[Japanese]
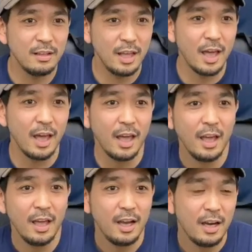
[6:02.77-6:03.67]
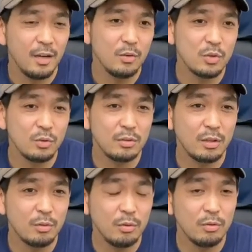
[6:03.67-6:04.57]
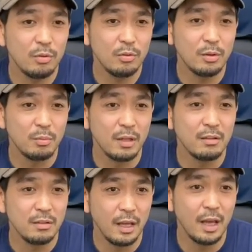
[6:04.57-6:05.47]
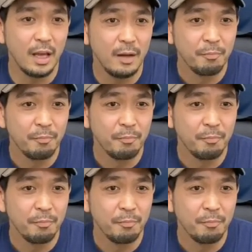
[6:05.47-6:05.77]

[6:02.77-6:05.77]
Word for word: で食卓を彩ってもらって、